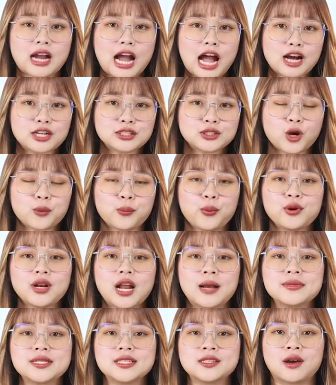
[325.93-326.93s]
ข่าวสดผู้
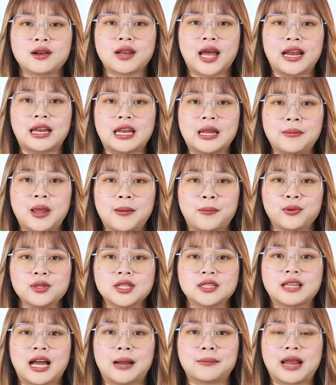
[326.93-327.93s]
นำสื่อออนไลน์ที่มีผู้
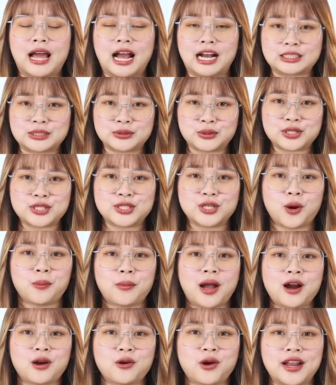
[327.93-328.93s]
ติดตามทางโซเชียล
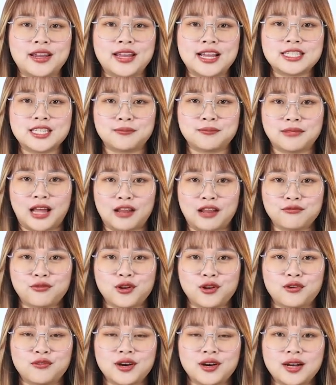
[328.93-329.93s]
มากกว่า 20 ล้าน f ฟ
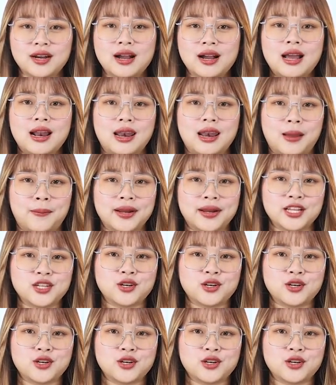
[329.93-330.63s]
ลเวอร์ และมั